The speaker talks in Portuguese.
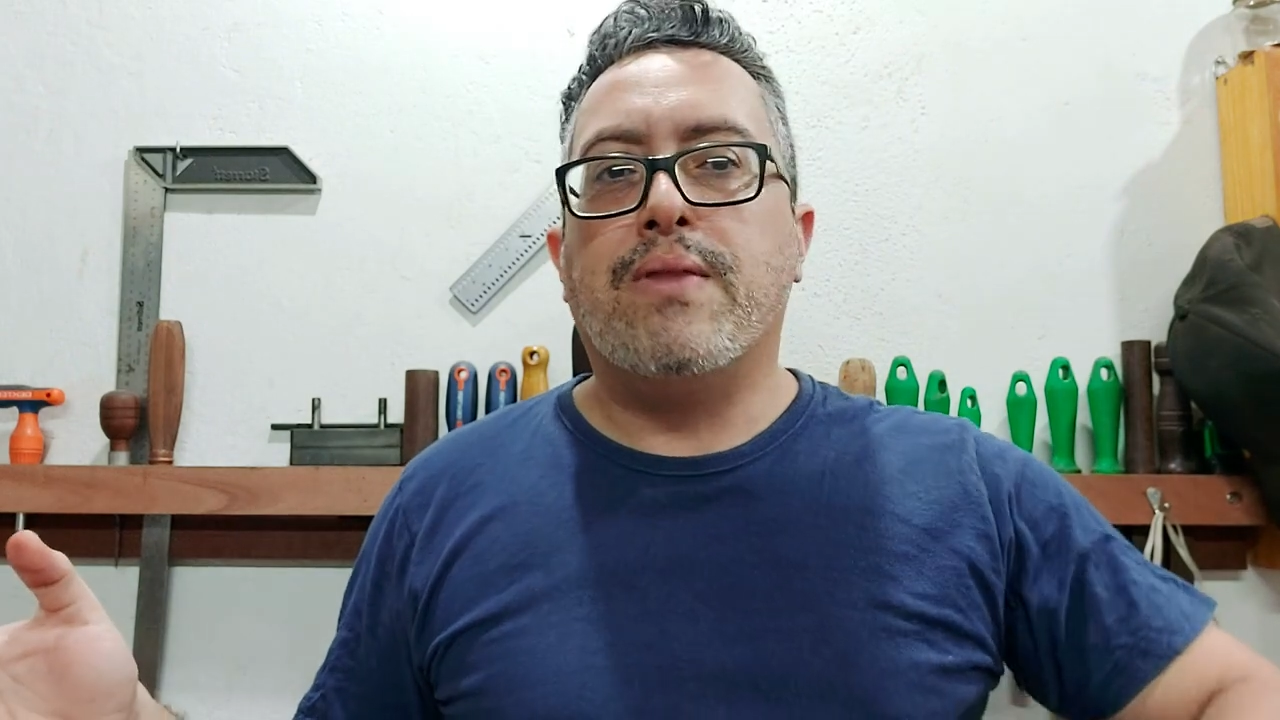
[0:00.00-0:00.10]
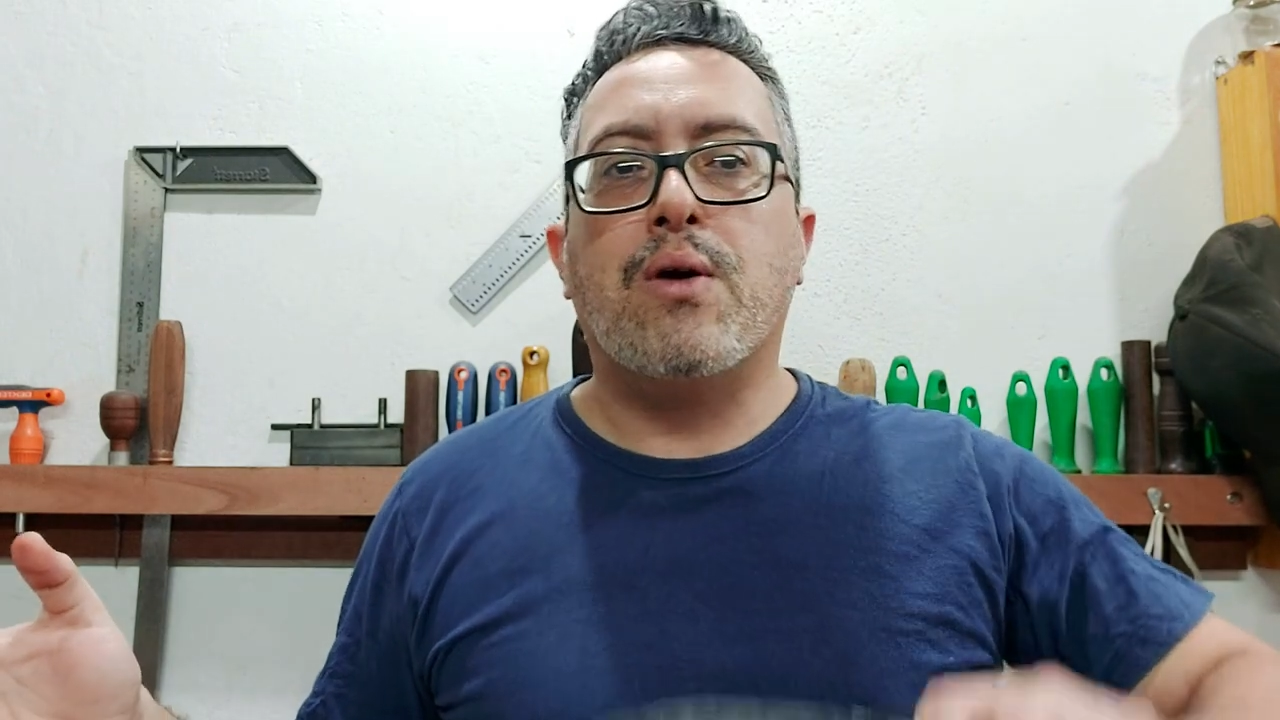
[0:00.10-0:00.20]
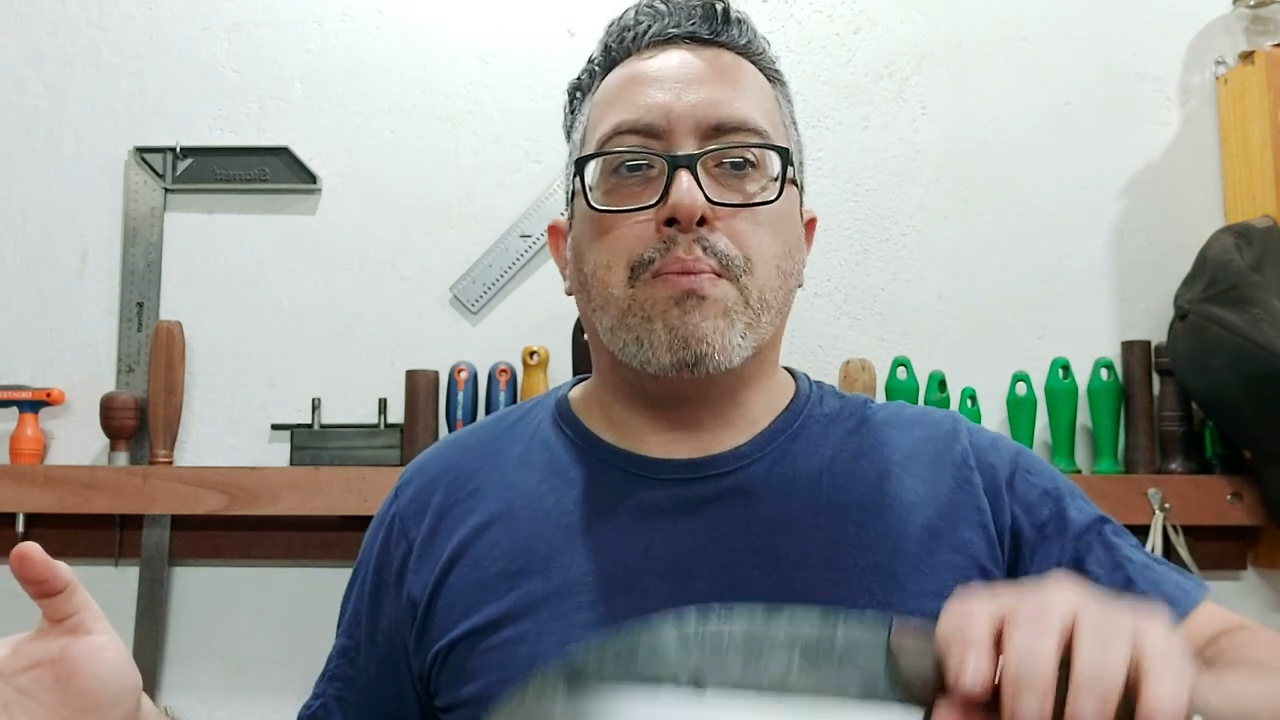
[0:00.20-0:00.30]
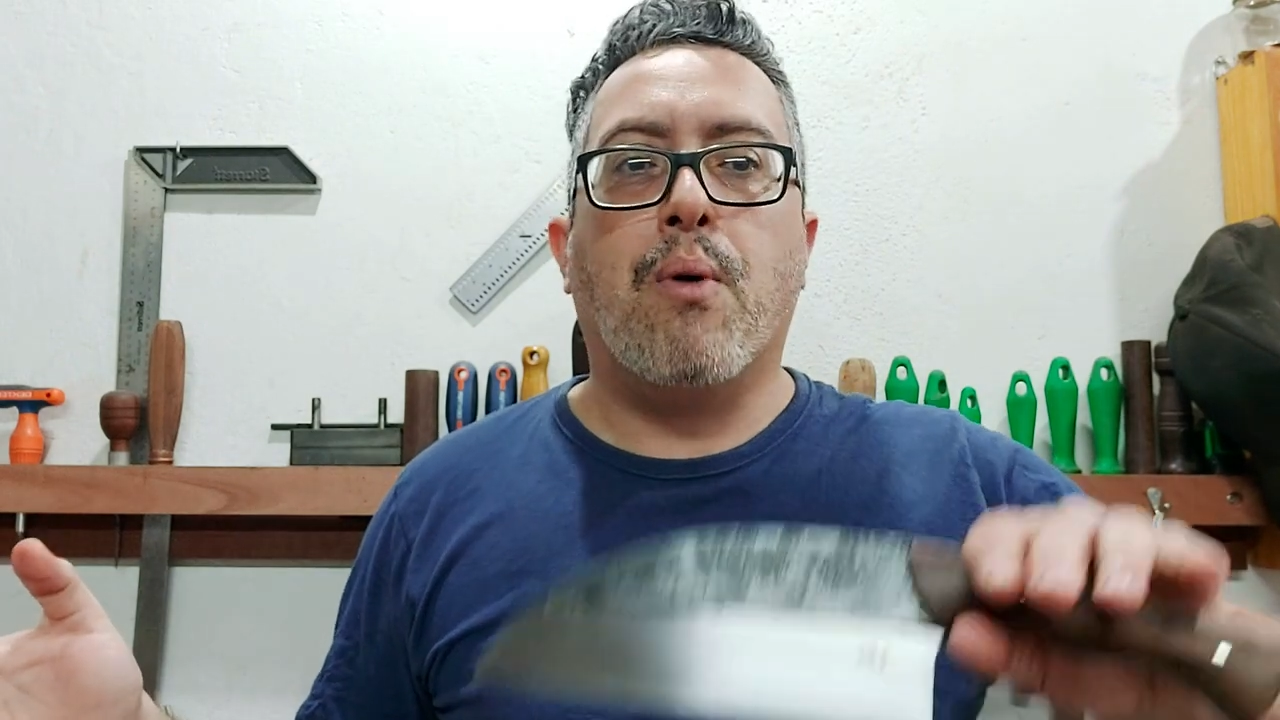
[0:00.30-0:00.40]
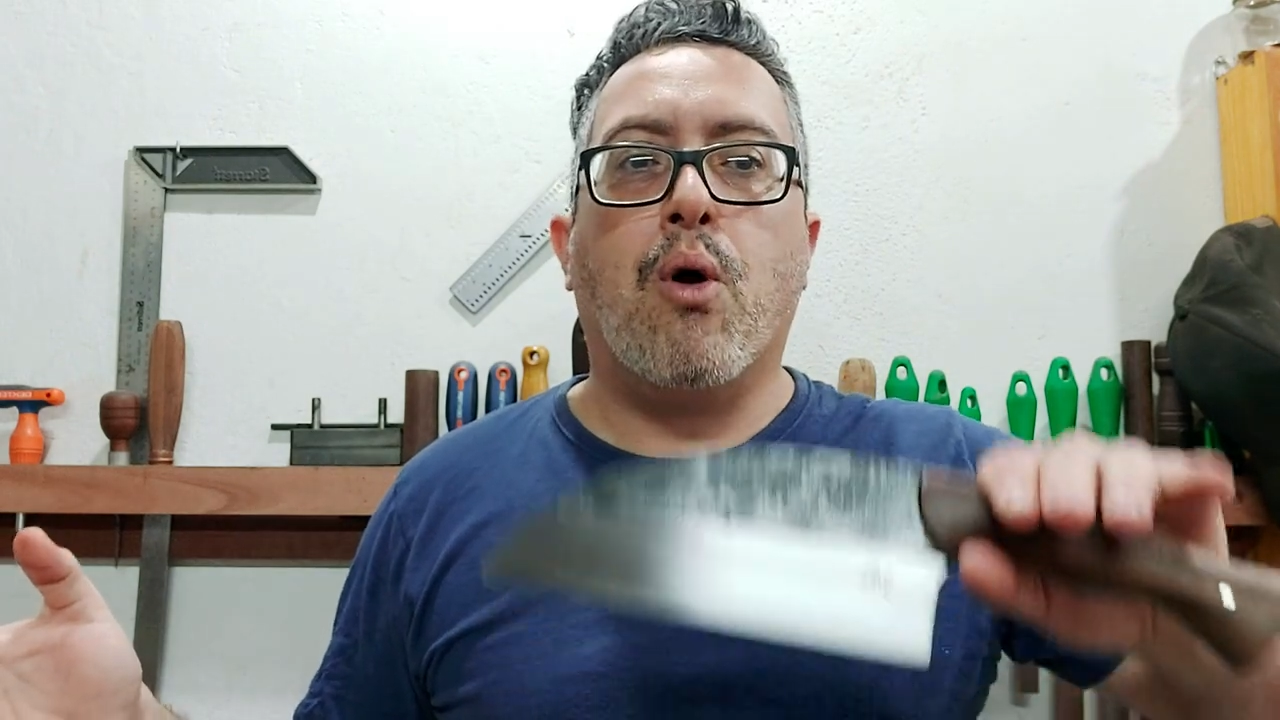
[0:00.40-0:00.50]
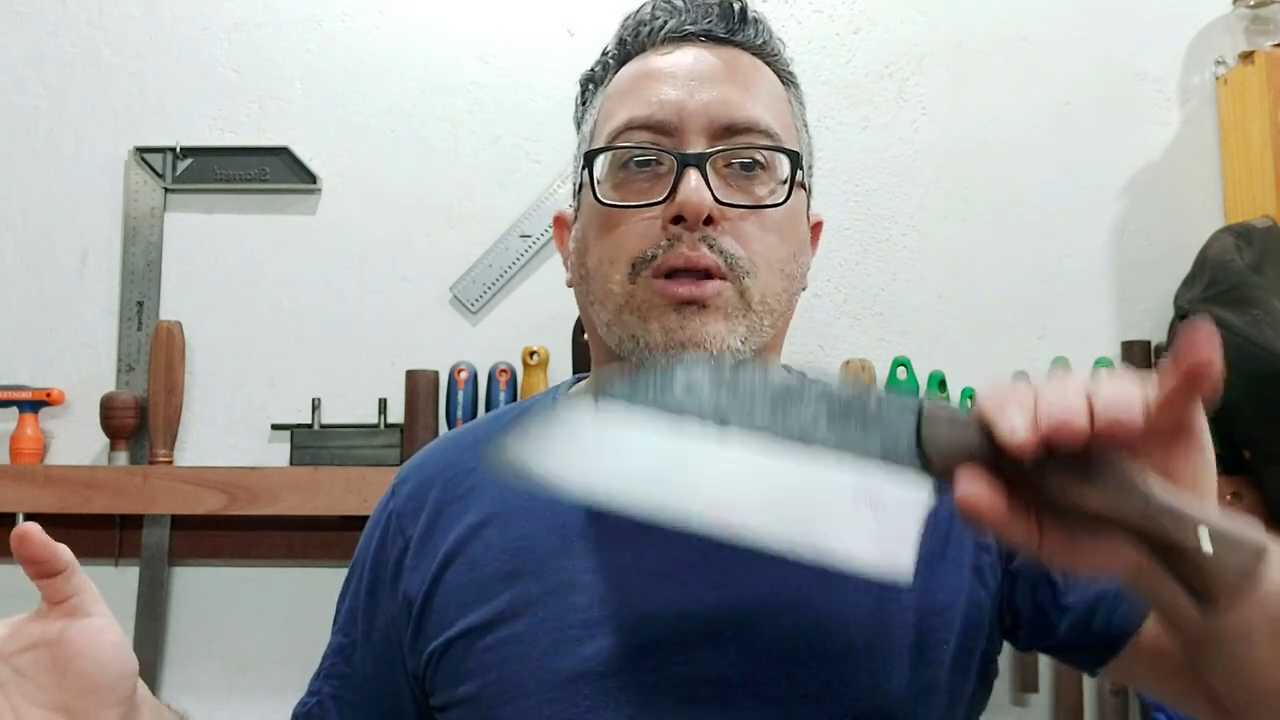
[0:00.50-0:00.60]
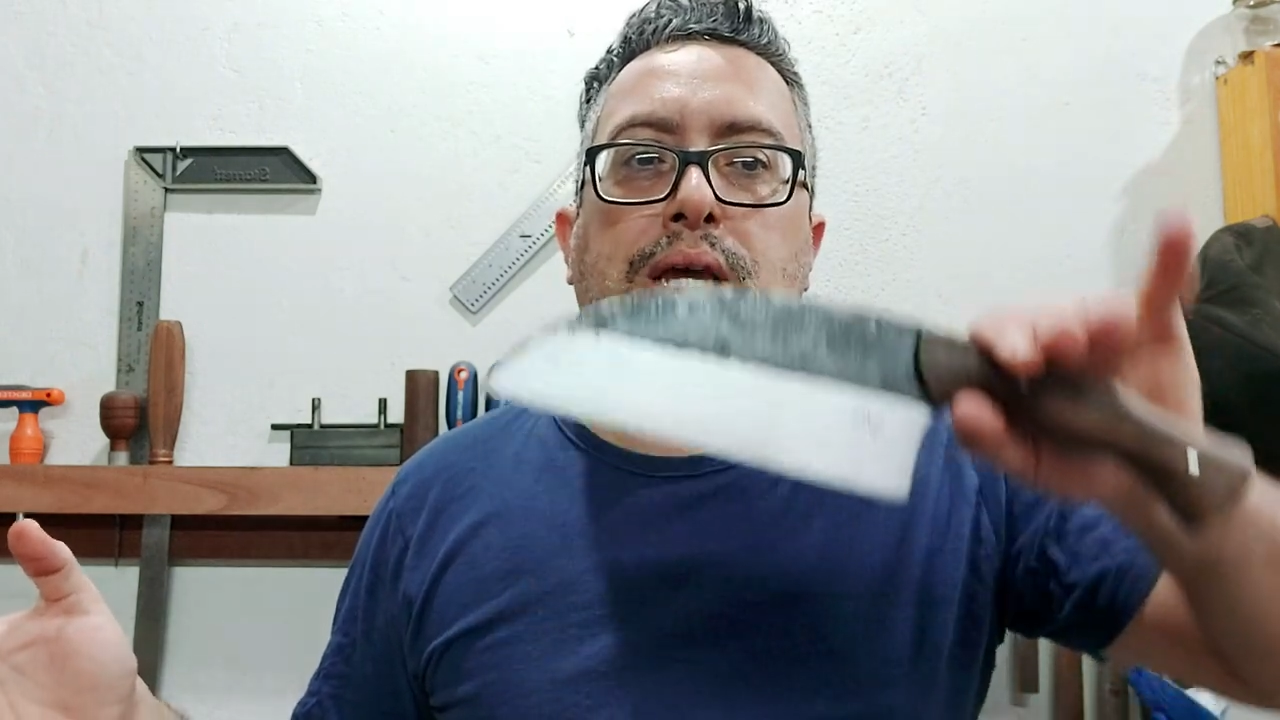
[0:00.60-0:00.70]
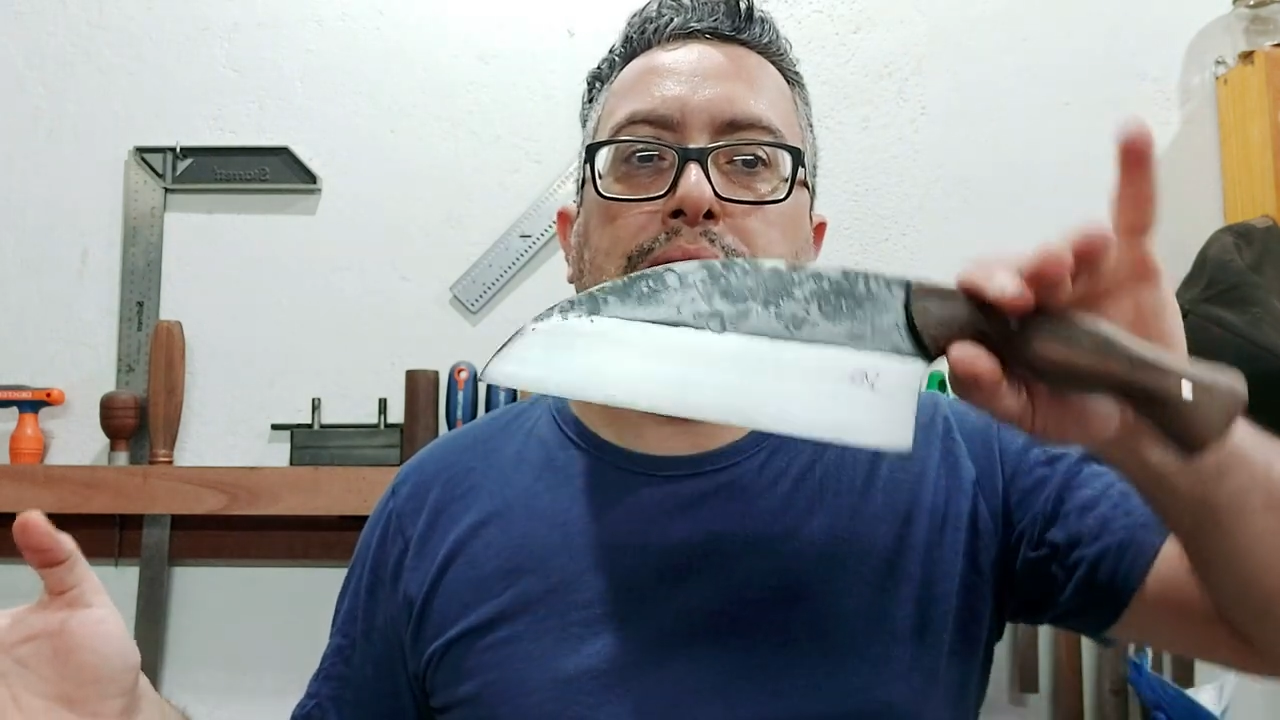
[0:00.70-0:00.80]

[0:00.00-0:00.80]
Não importa